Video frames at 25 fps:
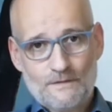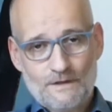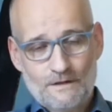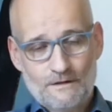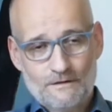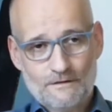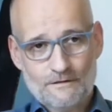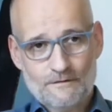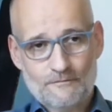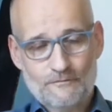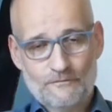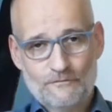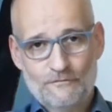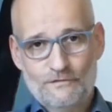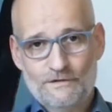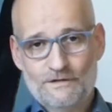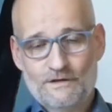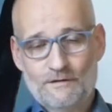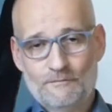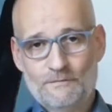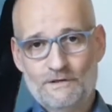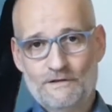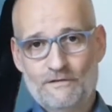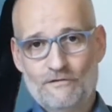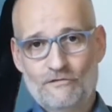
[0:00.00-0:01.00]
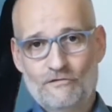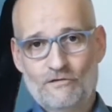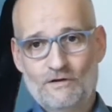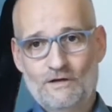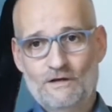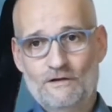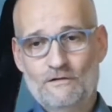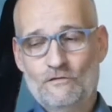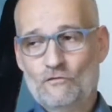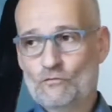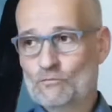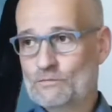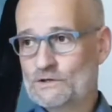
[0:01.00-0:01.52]
Ähm, Vitamin
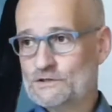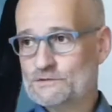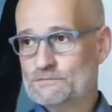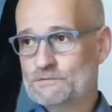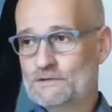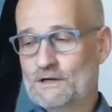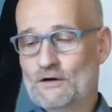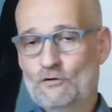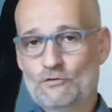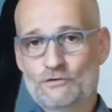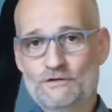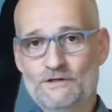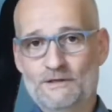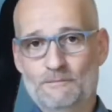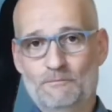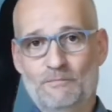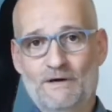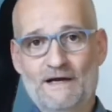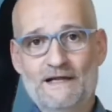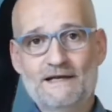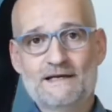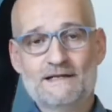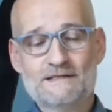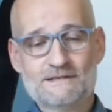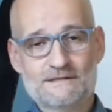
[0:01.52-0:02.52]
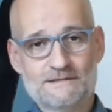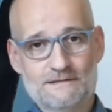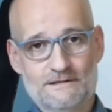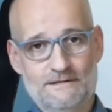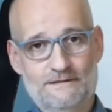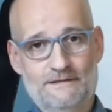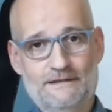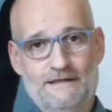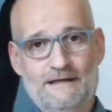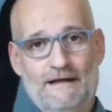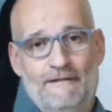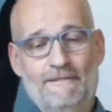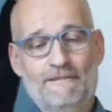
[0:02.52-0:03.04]
C, zum Beispiel auch die Brennnessel,
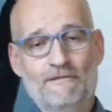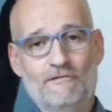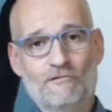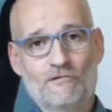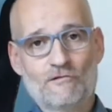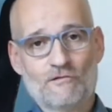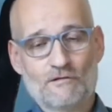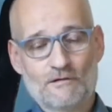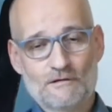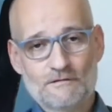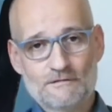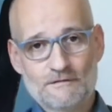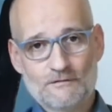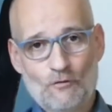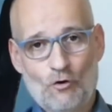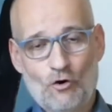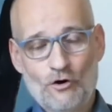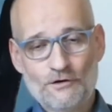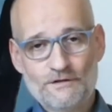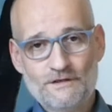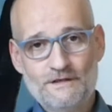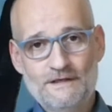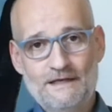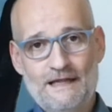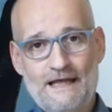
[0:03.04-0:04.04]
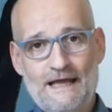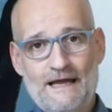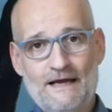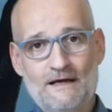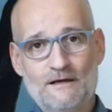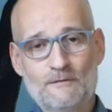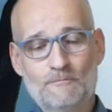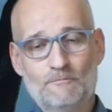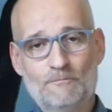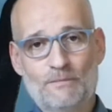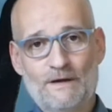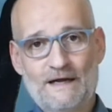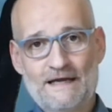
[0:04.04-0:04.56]
die ganz äh, ordinäre
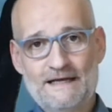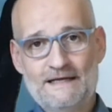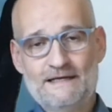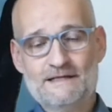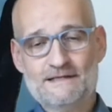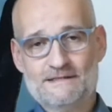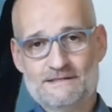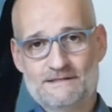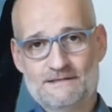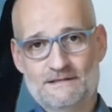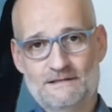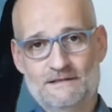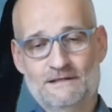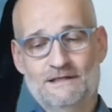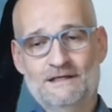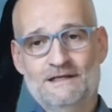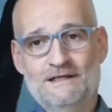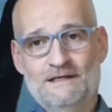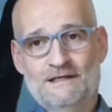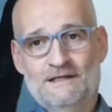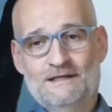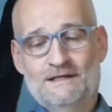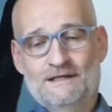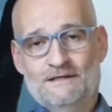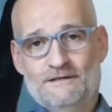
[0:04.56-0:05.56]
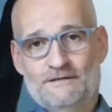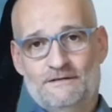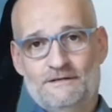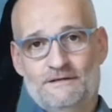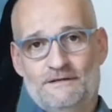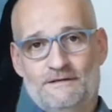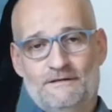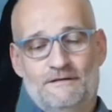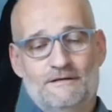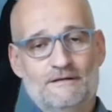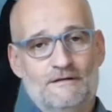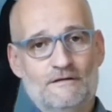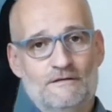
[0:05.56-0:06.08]
Brennnessel
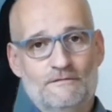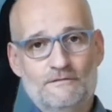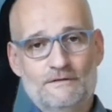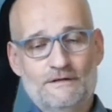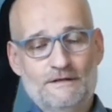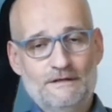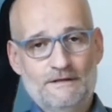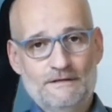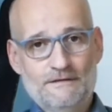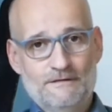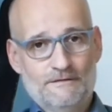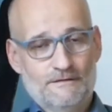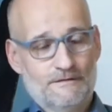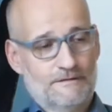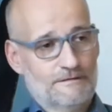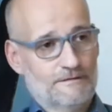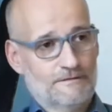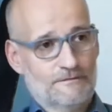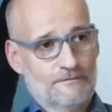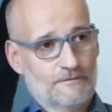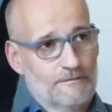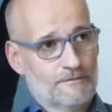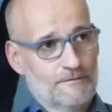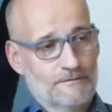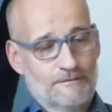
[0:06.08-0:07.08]
die, die äh,